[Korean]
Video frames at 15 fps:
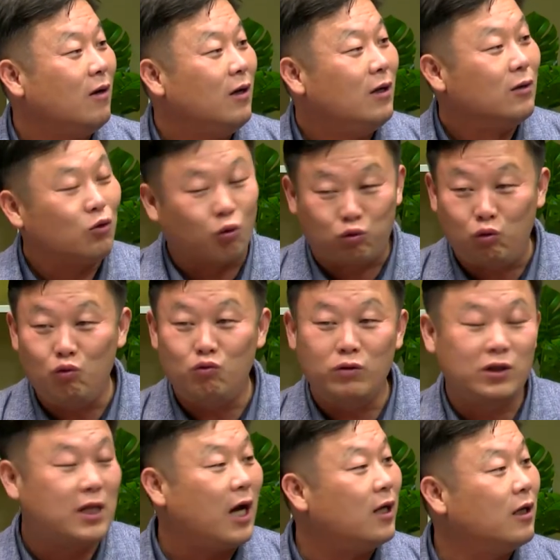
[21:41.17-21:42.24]
네. 독도는
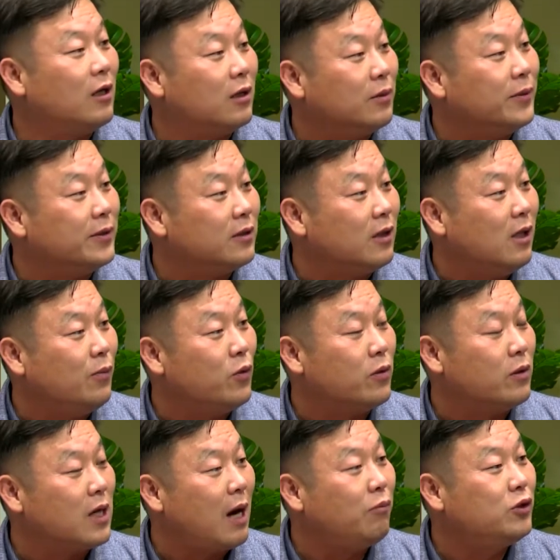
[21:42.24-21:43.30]
우리 땅이다 그러면서
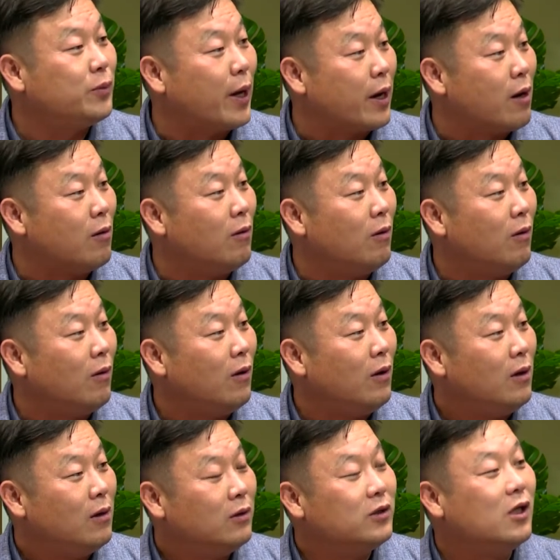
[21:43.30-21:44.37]
일본은 까부지 말라고.
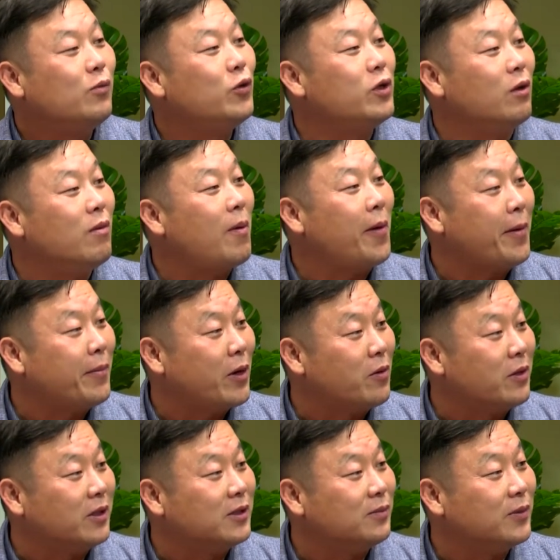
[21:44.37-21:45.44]
그래서 일본이 얼마나 반발하고
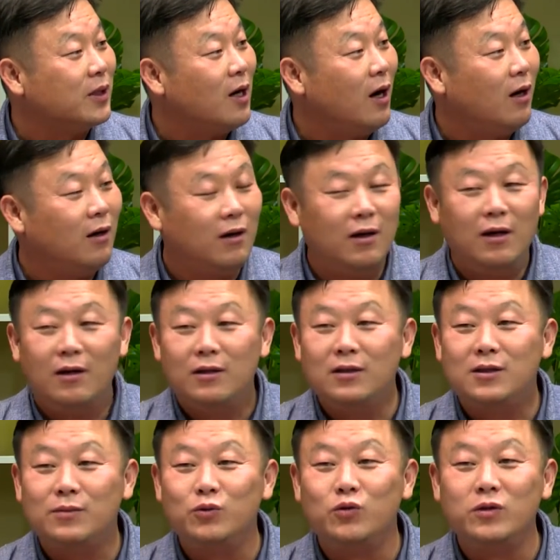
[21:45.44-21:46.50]
그랬습니까? 근데
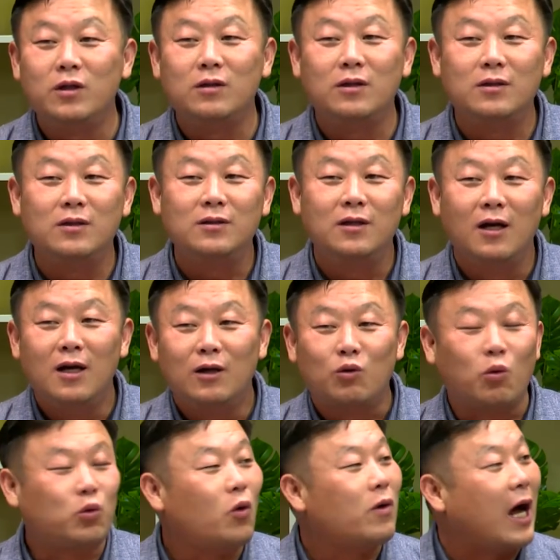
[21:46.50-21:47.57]
지금 윤석열은
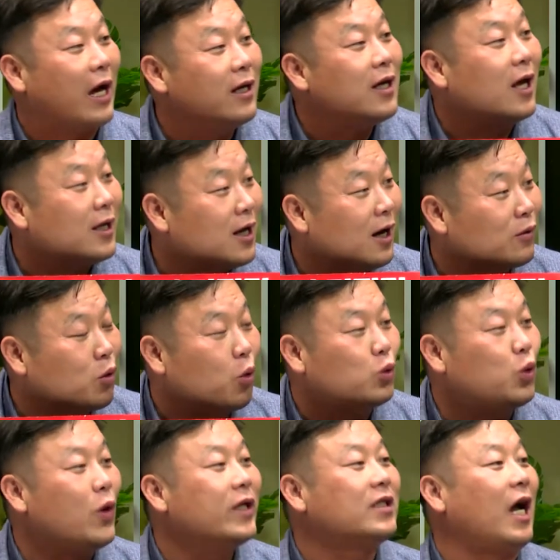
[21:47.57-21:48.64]
독도를 가는 게 아니라
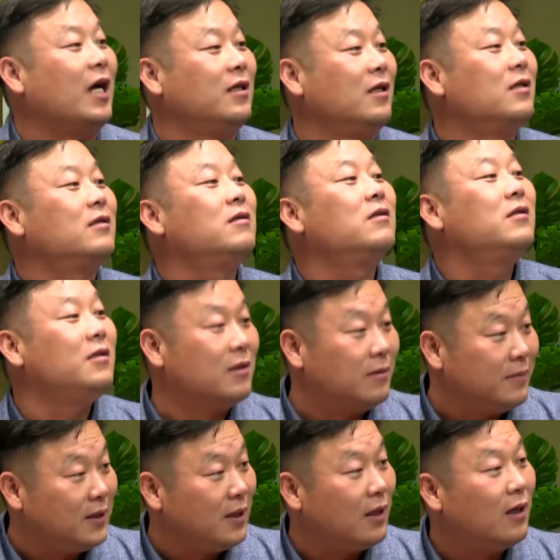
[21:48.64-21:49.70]
독도의 자위대를 끌어들인
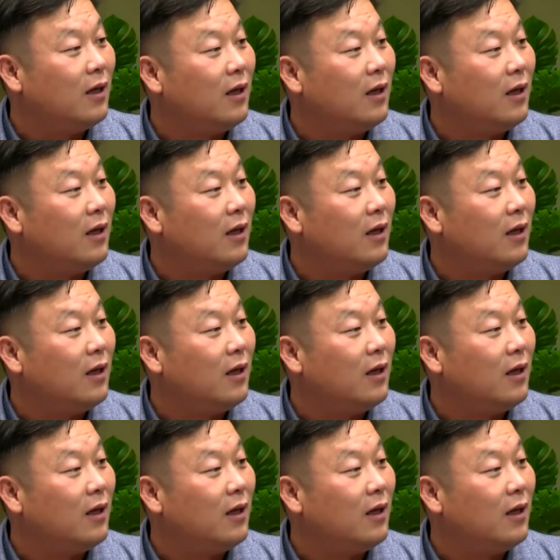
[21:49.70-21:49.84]
겁니다.